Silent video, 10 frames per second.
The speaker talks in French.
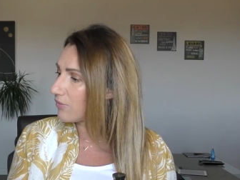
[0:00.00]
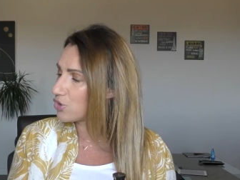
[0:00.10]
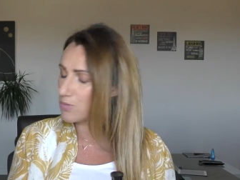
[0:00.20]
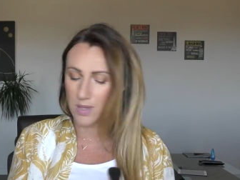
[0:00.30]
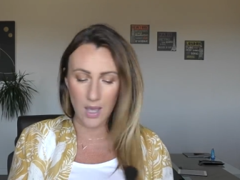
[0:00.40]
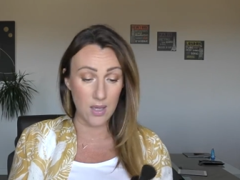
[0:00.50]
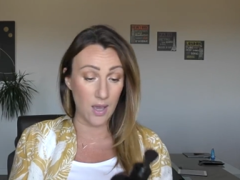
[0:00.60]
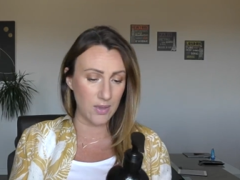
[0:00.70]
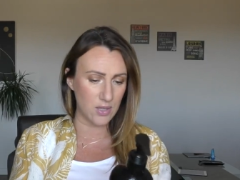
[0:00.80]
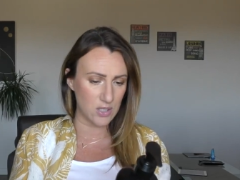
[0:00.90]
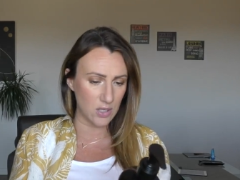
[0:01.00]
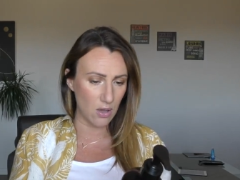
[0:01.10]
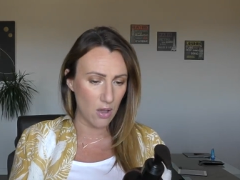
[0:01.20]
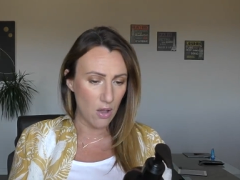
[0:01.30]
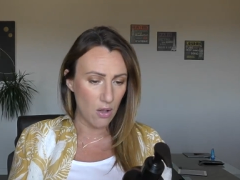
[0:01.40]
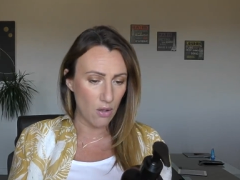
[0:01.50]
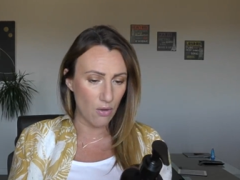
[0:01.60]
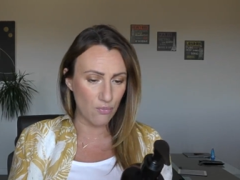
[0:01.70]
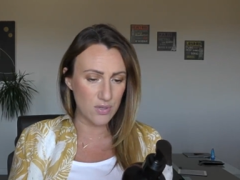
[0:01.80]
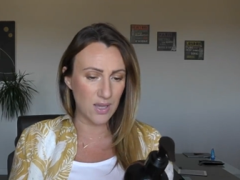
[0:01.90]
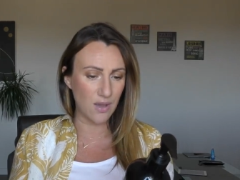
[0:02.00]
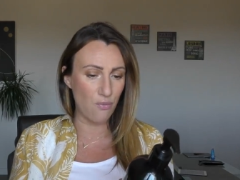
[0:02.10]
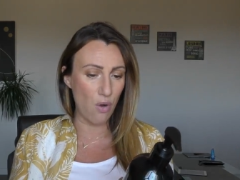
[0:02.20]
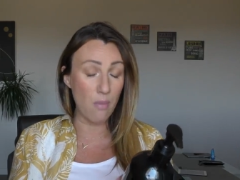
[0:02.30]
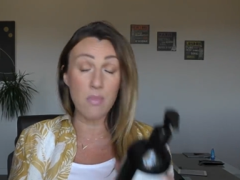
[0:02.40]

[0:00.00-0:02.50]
Franchement, il n'y a, rien à dire. vous irez voir,